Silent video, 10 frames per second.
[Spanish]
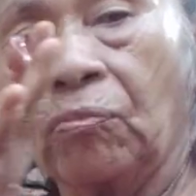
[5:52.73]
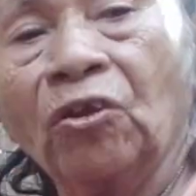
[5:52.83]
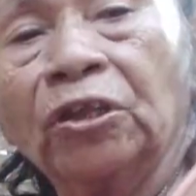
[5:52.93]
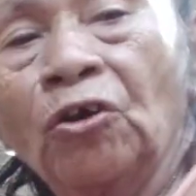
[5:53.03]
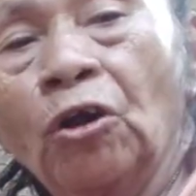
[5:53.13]

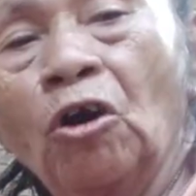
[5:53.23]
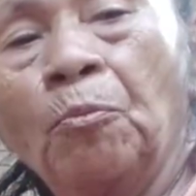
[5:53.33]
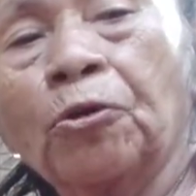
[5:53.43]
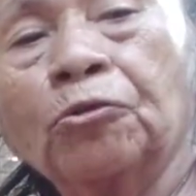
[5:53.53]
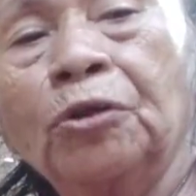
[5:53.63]
no tengo la
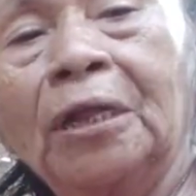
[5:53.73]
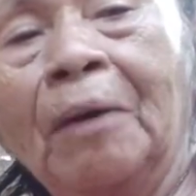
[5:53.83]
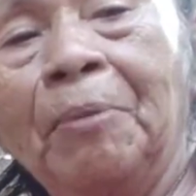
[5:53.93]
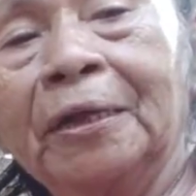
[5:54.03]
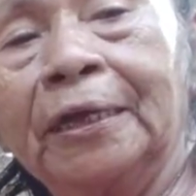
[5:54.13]

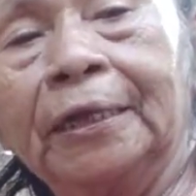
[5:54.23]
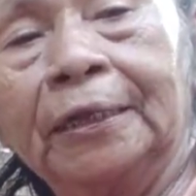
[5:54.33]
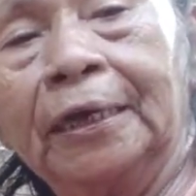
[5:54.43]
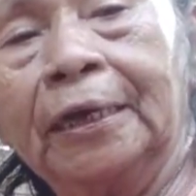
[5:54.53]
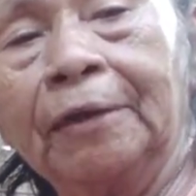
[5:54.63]
oportunidad, pues, de,
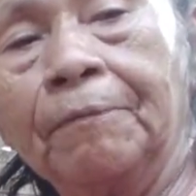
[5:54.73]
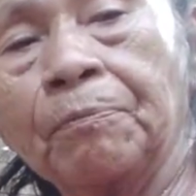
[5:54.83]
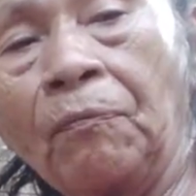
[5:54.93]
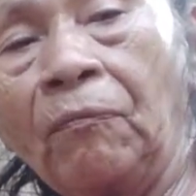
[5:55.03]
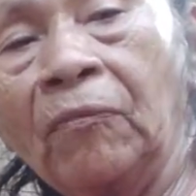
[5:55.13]
de,
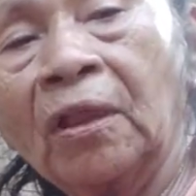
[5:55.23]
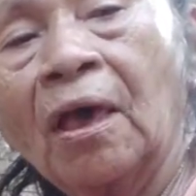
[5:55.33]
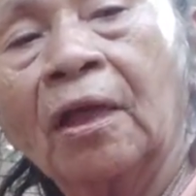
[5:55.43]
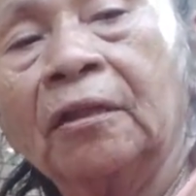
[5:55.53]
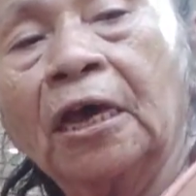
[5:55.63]

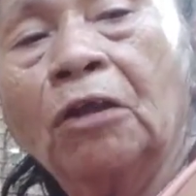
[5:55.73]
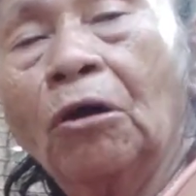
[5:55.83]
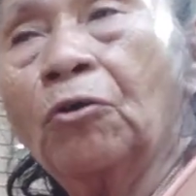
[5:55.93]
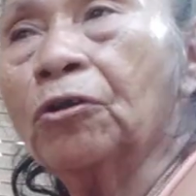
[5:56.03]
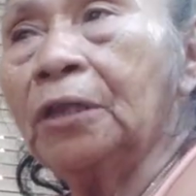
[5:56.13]
de irlo
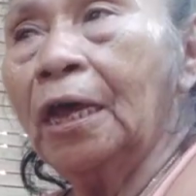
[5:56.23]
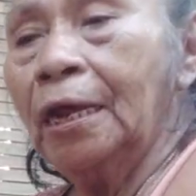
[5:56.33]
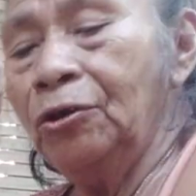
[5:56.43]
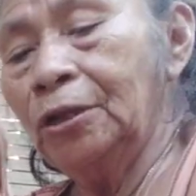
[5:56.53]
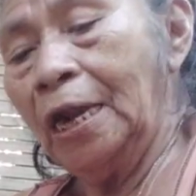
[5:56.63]
a cortar
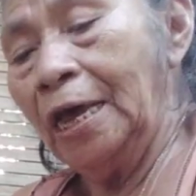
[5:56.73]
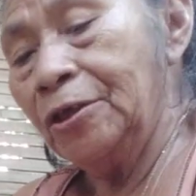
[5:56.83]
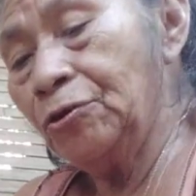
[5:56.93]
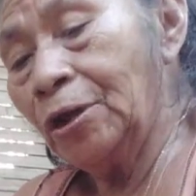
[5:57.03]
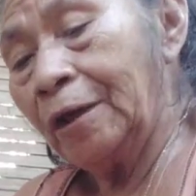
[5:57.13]
ahí donde la
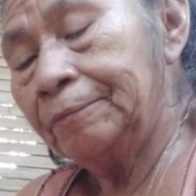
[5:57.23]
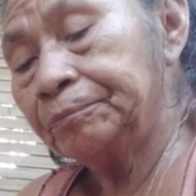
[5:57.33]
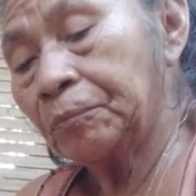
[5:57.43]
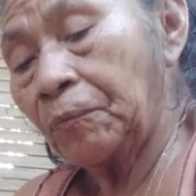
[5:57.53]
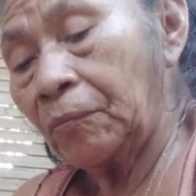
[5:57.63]
señora.
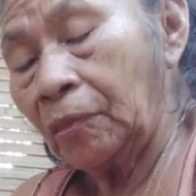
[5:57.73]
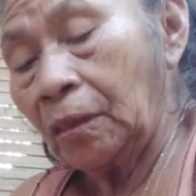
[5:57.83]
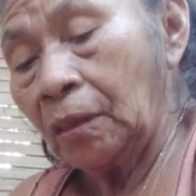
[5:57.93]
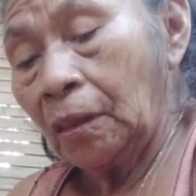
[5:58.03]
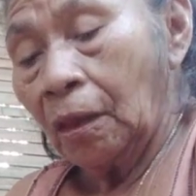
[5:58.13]

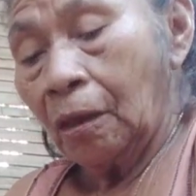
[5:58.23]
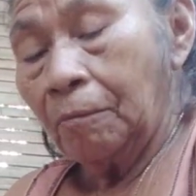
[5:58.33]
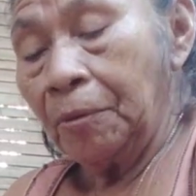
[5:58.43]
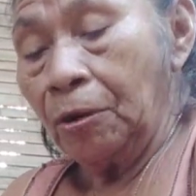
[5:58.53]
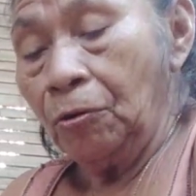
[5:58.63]

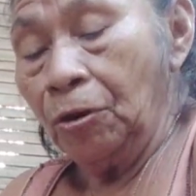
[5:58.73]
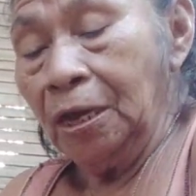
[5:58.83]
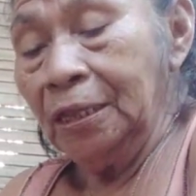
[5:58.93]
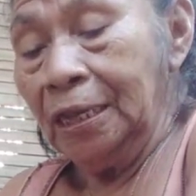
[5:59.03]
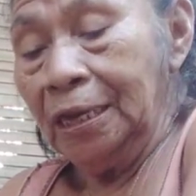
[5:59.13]
Pero hoy
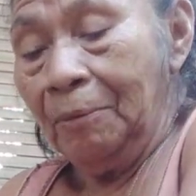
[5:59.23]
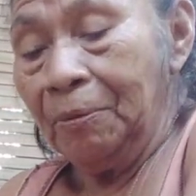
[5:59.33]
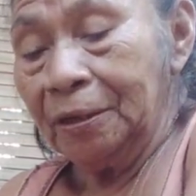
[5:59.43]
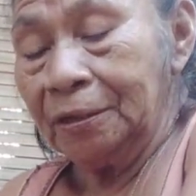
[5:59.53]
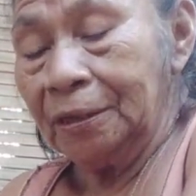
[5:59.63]
en día,
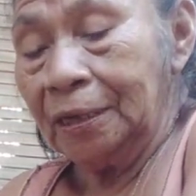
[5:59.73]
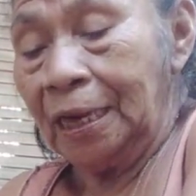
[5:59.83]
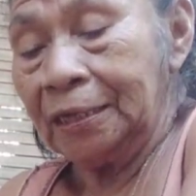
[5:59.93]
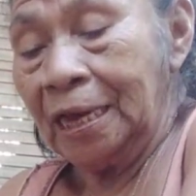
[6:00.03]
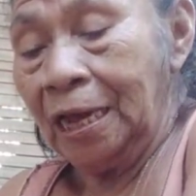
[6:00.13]
pues,
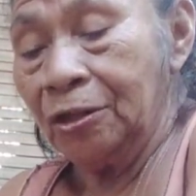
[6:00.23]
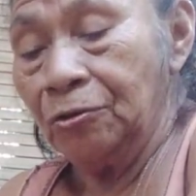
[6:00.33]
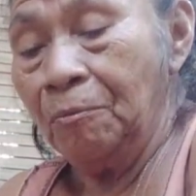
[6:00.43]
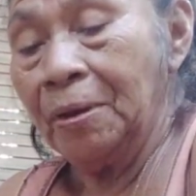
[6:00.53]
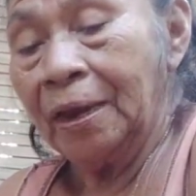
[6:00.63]
gracias a
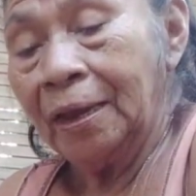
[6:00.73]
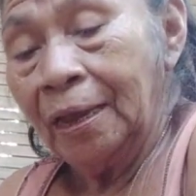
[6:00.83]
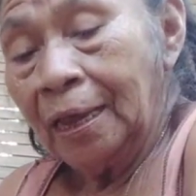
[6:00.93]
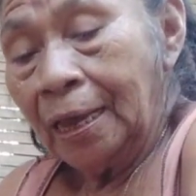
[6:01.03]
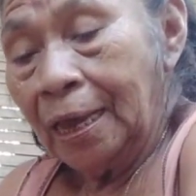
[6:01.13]
Dios, ve,
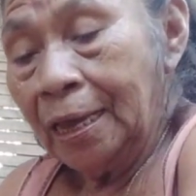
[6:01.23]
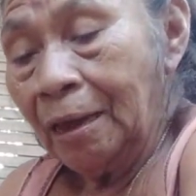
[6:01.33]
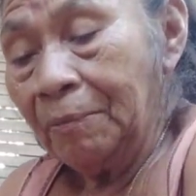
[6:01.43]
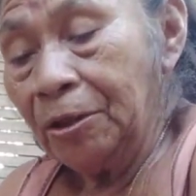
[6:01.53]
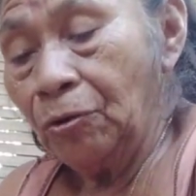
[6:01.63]
ella
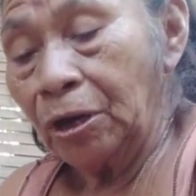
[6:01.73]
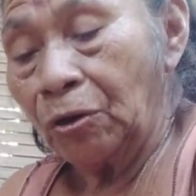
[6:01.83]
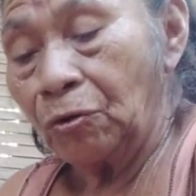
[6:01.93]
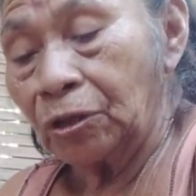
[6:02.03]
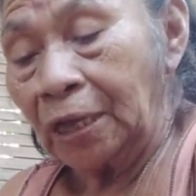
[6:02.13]
me dijo que
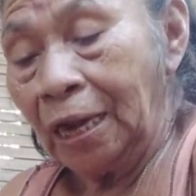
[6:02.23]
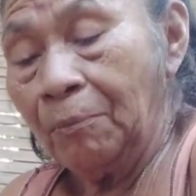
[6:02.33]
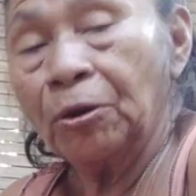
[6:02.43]
cortara